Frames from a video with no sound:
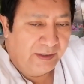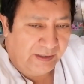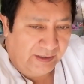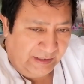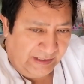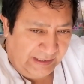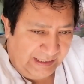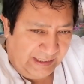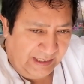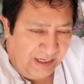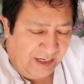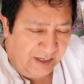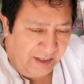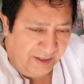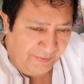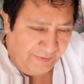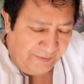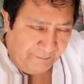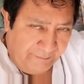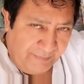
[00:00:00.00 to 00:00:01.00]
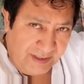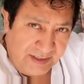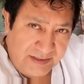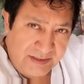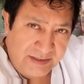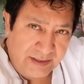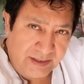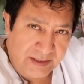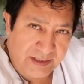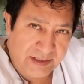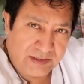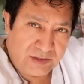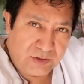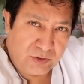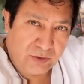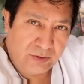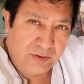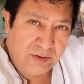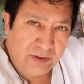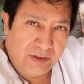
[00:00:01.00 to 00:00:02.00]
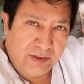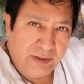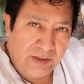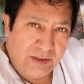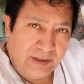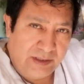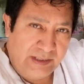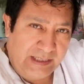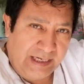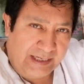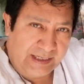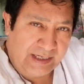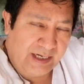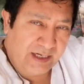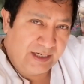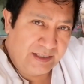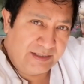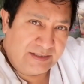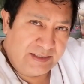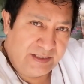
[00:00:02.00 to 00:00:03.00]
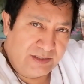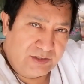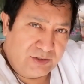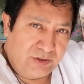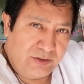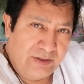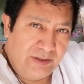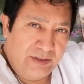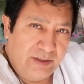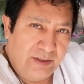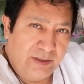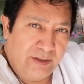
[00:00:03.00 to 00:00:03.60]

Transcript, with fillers: y además de esto, ya que hagas eso,